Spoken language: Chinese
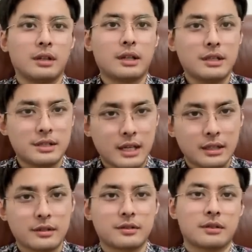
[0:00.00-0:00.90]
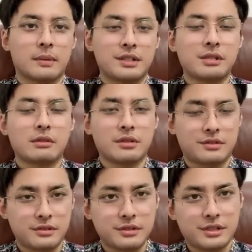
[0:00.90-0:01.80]
更加的是什么，进入到
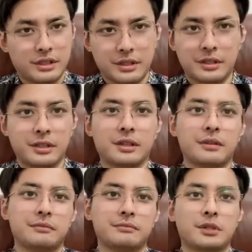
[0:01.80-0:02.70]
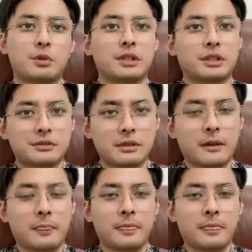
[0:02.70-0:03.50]
实质性的一个过程当中了。